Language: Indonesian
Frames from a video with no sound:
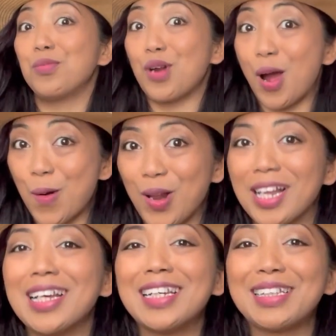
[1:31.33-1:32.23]
burah hole.
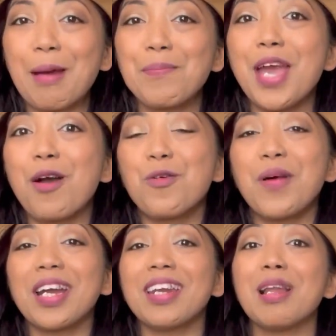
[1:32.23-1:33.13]
Tapi aku
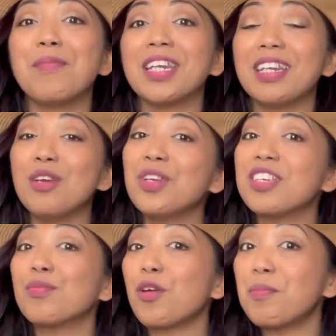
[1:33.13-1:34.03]
pakai daleman ini which
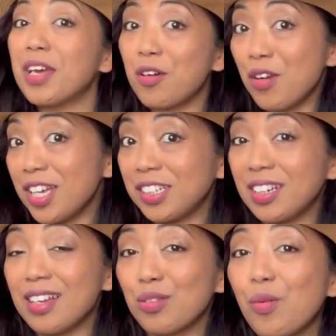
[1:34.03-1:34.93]
is from their
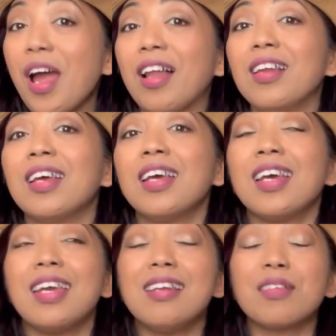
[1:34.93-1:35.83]
collection as well.
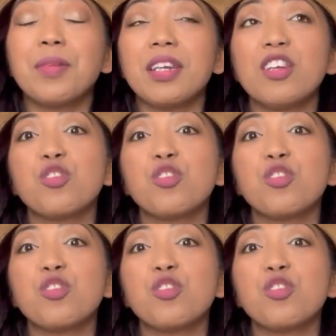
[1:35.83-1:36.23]
Ini sebenarnya